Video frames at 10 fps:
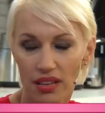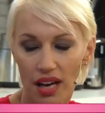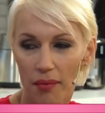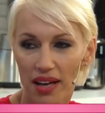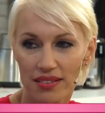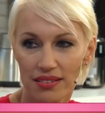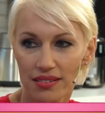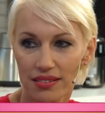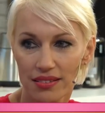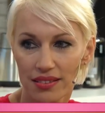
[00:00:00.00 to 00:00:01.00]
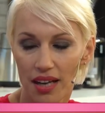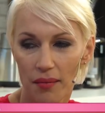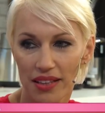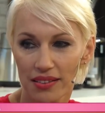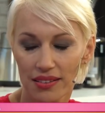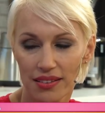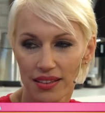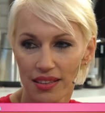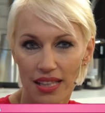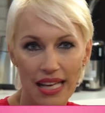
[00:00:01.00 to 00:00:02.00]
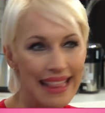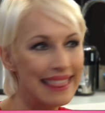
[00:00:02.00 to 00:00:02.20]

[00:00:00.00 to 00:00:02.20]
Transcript: Jamás. ¿No? Jamás. ¿No?